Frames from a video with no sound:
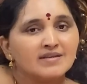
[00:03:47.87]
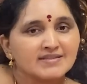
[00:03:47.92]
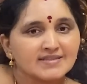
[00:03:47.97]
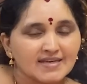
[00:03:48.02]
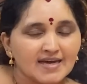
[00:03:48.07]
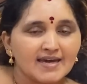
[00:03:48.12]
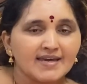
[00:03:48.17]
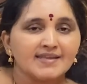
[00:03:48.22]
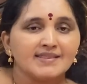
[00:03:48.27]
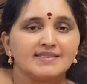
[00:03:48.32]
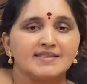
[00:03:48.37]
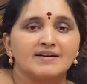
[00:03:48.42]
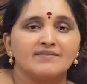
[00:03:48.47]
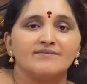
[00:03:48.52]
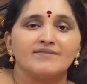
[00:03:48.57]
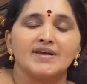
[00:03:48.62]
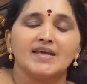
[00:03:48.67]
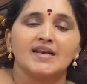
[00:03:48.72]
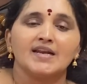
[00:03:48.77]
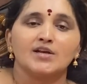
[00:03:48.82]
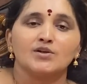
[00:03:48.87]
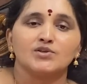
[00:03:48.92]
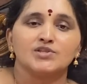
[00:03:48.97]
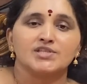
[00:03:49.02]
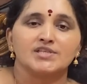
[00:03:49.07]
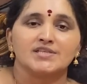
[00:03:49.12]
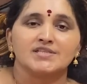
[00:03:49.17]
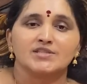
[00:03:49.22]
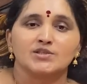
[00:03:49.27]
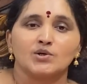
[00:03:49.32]
సాయంత్రం వేళలో
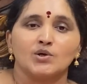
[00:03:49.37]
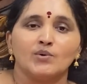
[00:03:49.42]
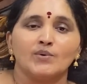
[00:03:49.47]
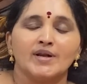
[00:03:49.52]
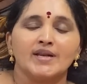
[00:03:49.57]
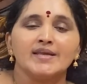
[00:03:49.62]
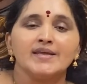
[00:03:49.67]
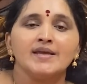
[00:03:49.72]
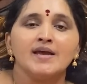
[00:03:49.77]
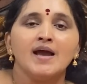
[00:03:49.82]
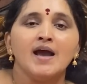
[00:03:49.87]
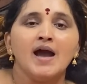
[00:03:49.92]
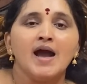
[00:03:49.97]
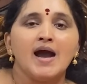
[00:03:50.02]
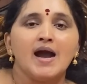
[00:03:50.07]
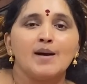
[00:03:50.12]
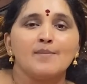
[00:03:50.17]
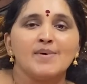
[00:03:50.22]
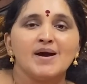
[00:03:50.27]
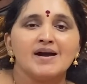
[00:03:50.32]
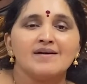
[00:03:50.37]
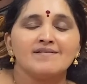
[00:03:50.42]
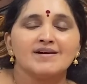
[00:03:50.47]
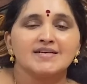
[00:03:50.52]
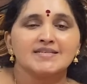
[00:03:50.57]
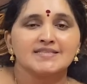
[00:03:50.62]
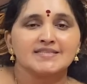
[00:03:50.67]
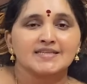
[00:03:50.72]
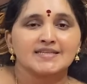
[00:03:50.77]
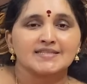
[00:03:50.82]
చేసుకోవాలి
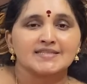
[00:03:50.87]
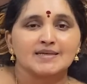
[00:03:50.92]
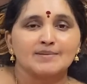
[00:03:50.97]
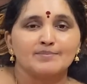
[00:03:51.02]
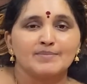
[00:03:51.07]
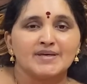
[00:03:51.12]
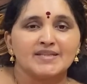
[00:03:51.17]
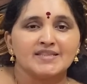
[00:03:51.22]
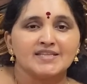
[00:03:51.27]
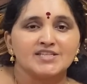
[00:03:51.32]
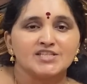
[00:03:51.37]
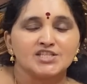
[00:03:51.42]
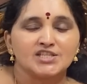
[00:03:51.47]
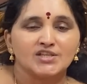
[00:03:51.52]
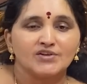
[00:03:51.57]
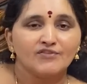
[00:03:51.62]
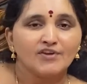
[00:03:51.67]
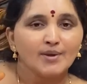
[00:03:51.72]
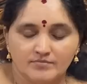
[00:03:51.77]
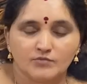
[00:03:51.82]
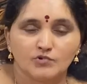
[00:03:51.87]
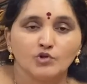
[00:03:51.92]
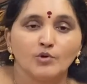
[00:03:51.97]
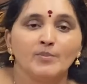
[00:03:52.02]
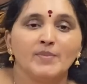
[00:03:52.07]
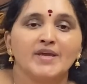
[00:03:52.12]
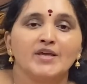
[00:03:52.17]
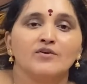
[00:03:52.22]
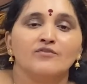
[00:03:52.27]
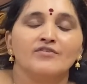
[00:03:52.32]
అమావాస్యకి సంబంధించినవి సో
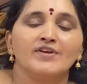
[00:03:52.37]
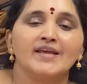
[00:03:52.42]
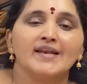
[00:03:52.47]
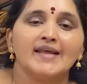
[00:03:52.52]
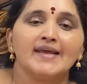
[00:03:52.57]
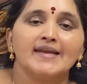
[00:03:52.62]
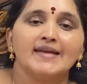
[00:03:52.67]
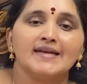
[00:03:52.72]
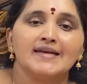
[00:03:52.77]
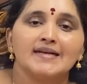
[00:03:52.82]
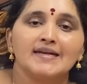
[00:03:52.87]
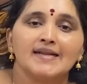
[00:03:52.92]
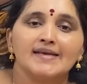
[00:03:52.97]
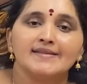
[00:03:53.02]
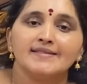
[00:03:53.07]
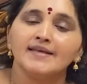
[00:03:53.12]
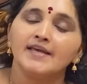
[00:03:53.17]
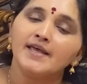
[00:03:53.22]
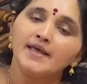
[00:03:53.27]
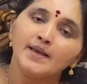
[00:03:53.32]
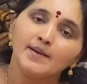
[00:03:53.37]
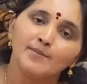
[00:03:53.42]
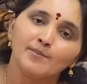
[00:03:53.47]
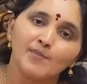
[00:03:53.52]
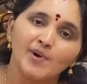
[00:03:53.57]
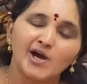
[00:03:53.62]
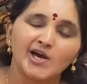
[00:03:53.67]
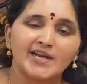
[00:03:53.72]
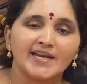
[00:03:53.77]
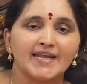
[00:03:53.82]
మీకు వీలైనట్లయితే
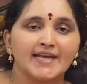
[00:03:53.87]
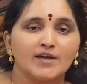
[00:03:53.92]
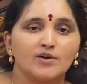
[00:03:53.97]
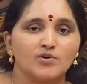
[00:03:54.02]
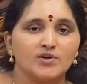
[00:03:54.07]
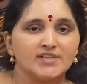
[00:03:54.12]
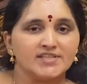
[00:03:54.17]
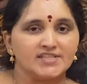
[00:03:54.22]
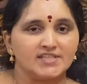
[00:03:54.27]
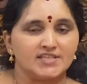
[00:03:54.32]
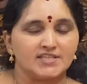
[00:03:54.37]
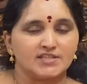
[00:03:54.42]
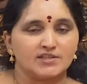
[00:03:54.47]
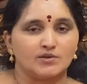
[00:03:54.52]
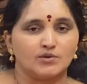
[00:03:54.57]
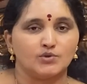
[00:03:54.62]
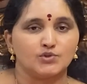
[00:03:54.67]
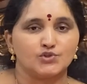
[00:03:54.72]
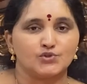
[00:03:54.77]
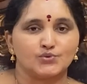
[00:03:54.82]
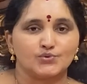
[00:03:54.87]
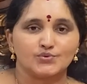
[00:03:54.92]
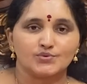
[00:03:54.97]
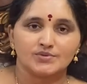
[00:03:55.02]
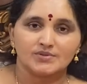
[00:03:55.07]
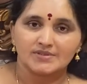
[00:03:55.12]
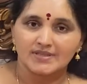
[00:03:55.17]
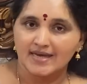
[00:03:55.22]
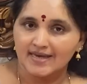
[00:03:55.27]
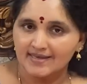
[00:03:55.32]
మార్నింగ్ కూడా చేసుకోవచ్చు
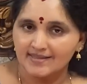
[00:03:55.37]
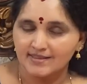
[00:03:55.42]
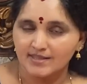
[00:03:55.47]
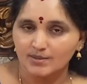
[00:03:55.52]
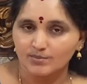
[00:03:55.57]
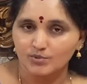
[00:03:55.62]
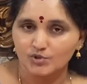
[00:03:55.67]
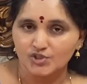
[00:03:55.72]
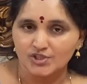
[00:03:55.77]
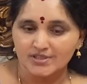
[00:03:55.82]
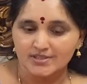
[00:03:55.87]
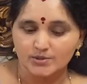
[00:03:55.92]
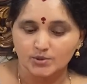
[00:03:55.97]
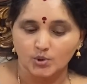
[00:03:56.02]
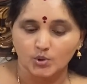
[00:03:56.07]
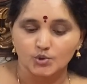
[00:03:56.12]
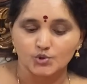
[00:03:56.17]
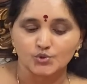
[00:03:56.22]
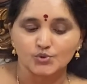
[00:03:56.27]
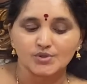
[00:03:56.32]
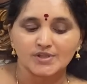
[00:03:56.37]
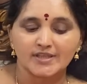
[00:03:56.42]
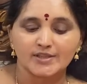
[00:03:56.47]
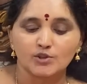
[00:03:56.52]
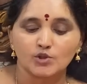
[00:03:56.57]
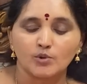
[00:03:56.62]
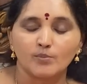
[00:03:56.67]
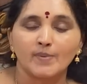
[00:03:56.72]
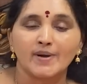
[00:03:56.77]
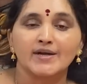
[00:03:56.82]
సాయంత్రము చేసుకోవచ్చు
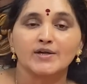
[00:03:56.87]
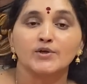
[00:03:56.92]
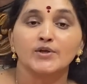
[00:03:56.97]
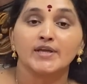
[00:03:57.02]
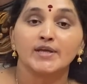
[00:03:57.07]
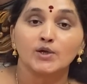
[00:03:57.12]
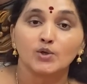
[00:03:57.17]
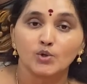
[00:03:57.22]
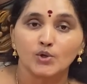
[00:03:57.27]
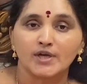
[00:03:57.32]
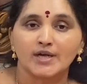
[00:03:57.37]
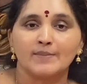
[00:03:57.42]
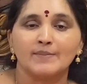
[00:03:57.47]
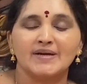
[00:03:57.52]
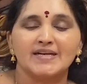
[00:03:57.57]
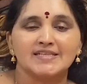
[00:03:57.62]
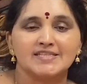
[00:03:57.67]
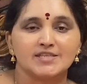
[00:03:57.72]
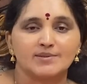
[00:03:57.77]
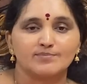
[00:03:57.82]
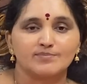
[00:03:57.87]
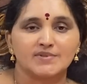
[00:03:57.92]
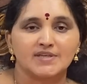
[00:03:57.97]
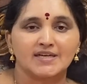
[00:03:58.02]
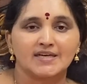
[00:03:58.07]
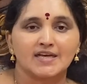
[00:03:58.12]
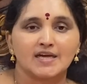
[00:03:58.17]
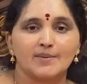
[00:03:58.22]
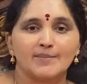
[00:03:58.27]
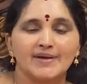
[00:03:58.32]
దీంతోపాటు ఇంకో రెమెడీ
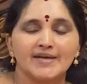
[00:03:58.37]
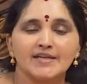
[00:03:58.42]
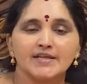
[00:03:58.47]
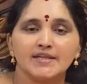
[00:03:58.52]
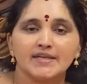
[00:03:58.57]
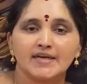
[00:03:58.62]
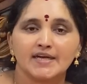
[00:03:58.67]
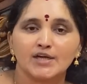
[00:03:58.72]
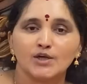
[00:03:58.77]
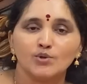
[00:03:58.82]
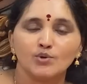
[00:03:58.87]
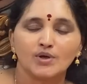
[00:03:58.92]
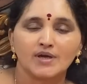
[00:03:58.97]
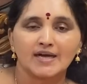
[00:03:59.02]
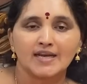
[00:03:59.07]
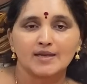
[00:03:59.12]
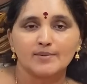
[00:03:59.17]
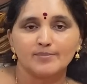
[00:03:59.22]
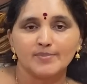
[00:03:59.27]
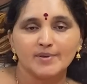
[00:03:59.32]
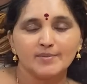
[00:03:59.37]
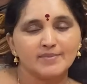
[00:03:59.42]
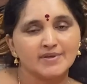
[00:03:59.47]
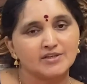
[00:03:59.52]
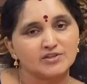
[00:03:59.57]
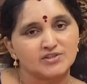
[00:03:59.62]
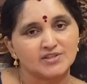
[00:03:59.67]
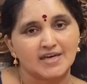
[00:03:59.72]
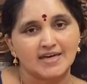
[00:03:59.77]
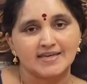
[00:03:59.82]
చెప్తాను కాబట్టి రెండు కలిపి
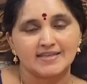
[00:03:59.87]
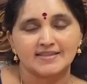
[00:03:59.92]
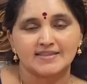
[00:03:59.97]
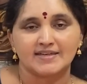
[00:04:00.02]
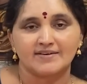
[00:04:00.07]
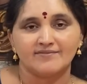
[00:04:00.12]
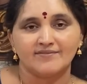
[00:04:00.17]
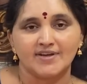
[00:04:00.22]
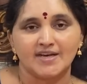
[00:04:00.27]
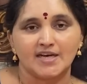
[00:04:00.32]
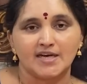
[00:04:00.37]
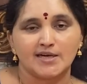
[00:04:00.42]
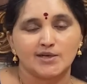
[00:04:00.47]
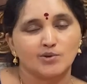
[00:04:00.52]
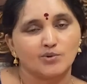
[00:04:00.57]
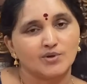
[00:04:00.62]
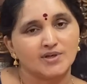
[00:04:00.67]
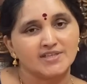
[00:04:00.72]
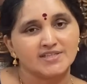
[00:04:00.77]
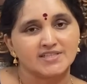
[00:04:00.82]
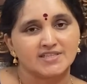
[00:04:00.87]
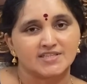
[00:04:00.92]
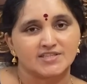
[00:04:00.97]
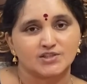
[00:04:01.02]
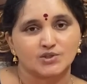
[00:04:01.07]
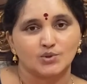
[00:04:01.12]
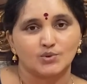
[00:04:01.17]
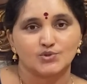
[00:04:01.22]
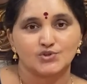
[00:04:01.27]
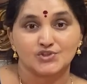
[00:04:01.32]
మీరు సాయంత్రం వేళలో కూడా
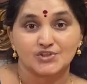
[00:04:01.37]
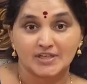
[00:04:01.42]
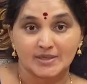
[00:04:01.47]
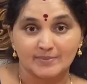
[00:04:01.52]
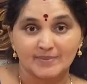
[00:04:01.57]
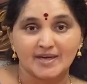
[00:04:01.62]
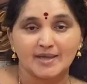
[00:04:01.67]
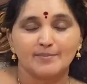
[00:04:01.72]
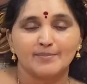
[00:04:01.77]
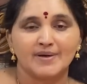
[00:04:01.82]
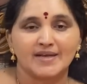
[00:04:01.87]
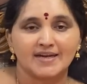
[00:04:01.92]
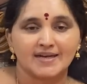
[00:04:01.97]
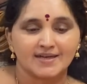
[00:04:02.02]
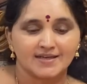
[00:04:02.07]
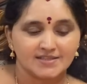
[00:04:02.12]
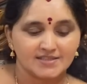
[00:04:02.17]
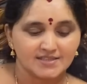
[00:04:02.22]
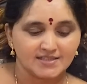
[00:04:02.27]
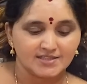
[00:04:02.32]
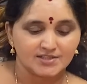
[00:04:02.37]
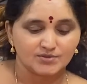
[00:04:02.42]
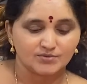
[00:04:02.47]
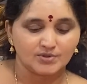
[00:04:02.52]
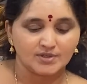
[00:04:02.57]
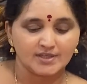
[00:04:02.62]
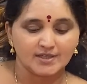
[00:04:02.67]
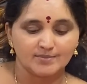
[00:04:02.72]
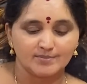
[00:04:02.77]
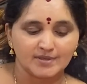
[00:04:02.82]
చేసుకోవచ్చు రెమెడీ పరంగా
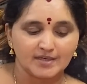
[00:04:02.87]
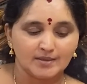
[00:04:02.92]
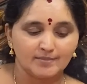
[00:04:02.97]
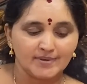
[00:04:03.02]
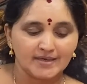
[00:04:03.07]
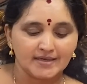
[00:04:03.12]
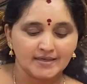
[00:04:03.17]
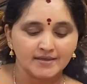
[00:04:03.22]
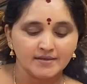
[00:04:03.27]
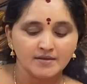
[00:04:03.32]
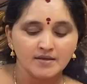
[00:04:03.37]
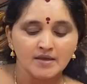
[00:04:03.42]
చేసుకుంటాం కాబట్టి